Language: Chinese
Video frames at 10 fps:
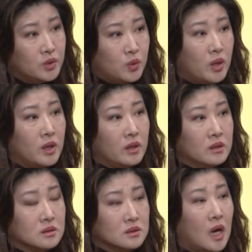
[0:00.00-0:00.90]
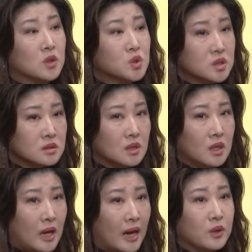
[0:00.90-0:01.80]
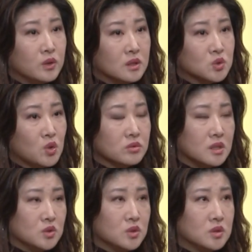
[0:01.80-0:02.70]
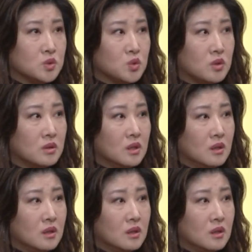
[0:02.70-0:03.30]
对。然后就是还有一个重点就是说，